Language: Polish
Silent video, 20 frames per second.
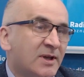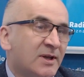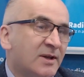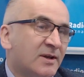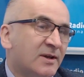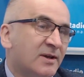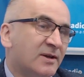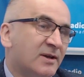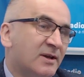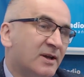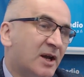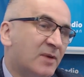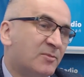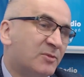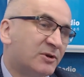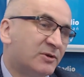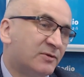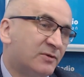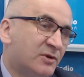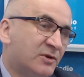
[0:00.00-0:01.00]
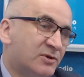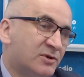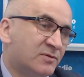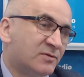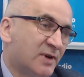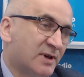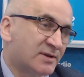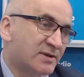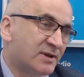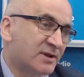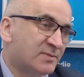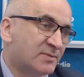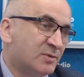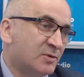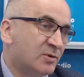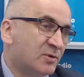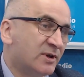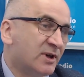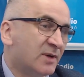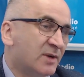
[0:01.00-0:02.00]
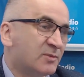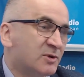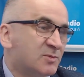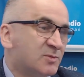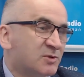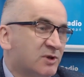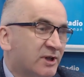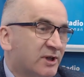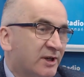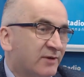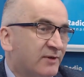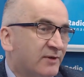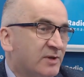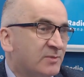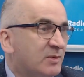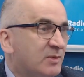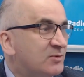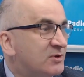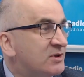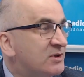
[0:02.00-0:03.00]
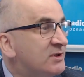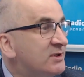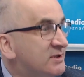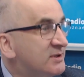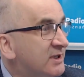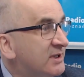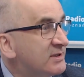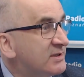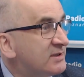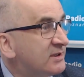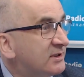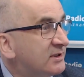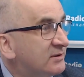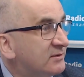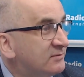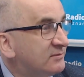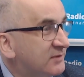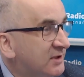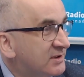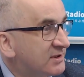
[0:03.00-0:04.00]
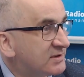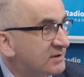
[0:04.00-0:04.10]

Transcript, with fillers: e, albo tworzyć własne spółki, albo sprzedawać poprzez licencję tę wiedzę.